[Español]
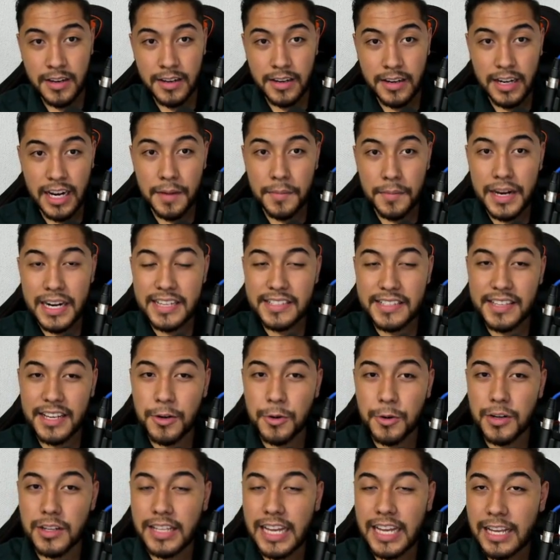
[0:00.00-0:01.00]
nada más les
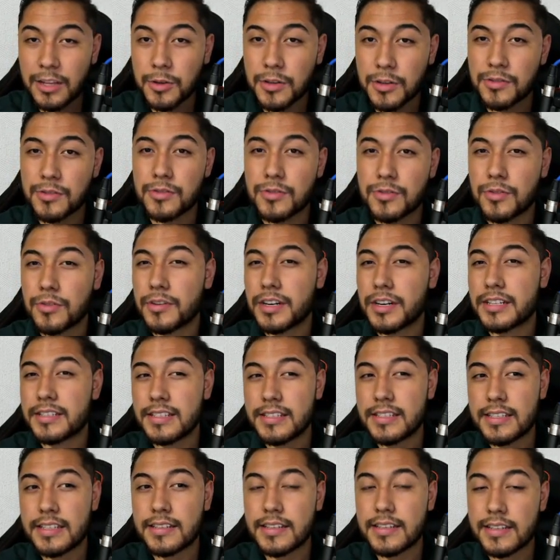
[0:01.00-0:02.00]
dejo el dato a estos
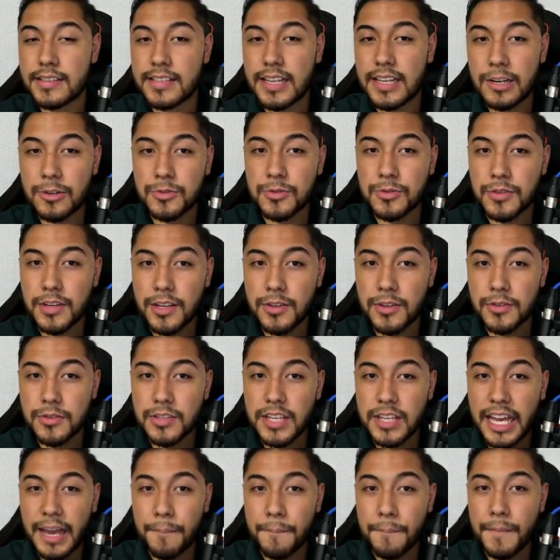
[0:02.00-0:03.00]
congresistas en Estados Unidos
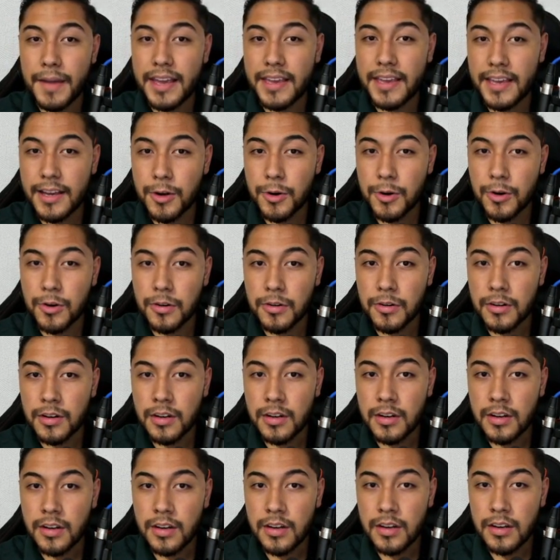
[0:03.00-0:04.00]
que México
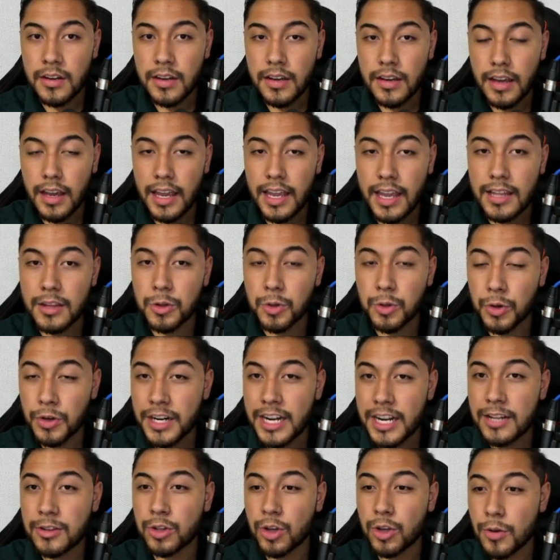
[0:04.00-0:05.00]
entró en
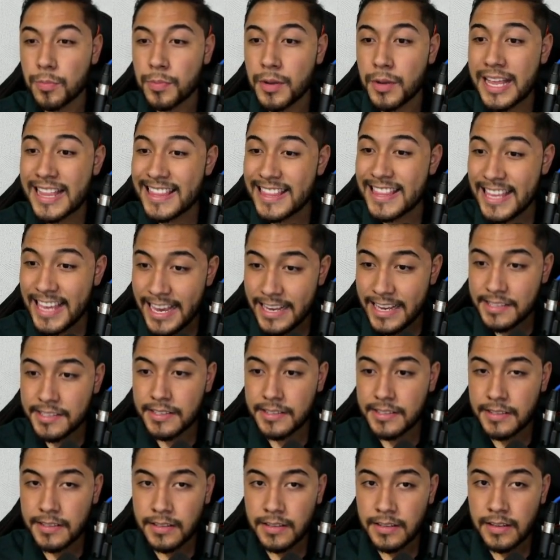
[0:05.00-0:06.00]
el top
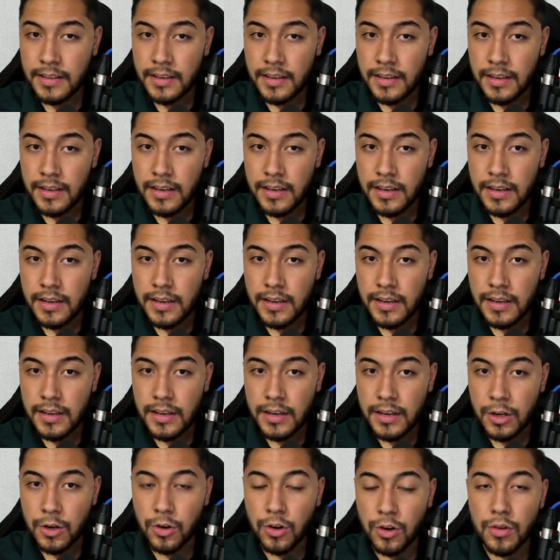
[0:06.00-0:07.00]
10
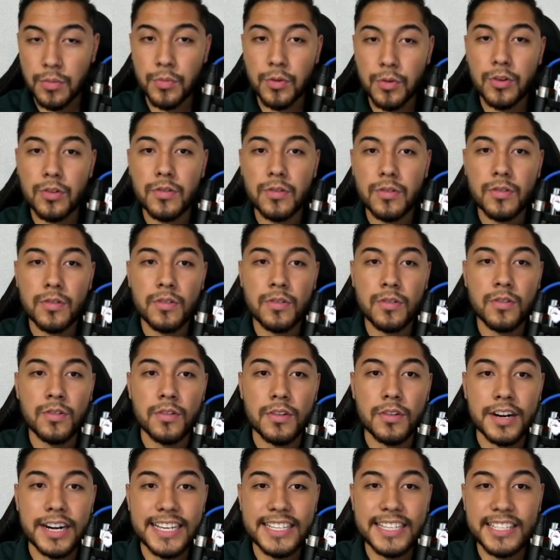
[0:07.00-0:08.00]
como
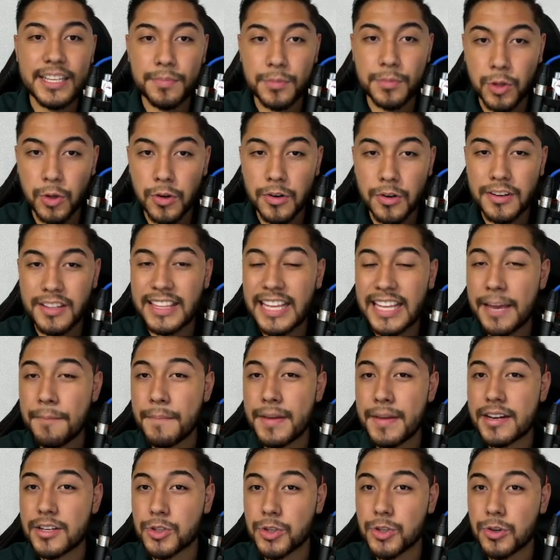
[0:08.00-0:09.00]
receptor de
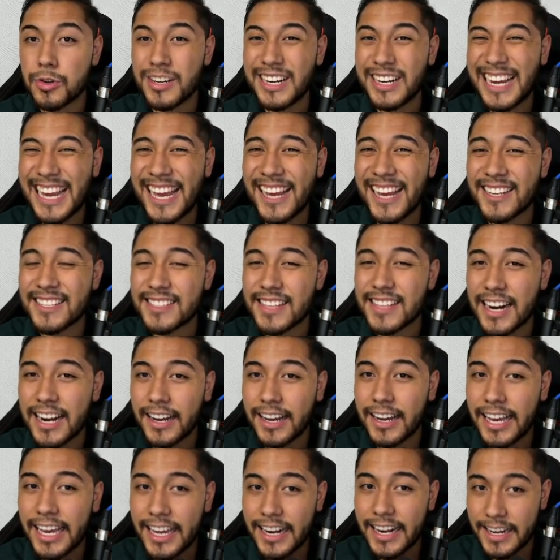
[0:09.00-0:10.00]
inversión
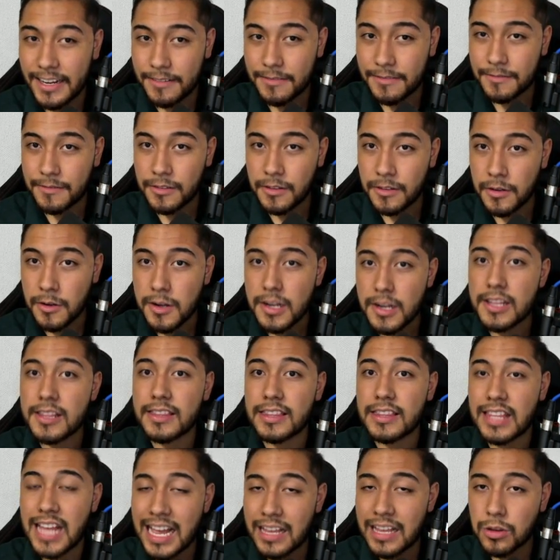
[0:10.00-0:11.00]
extranjera.
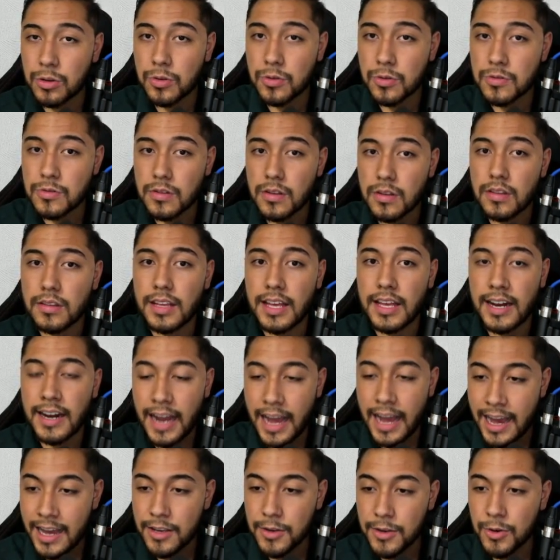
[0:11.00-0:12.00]
Datos del
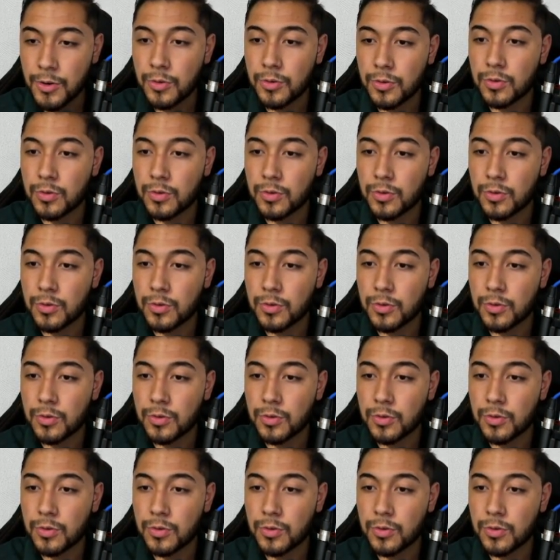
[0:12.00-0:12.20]
año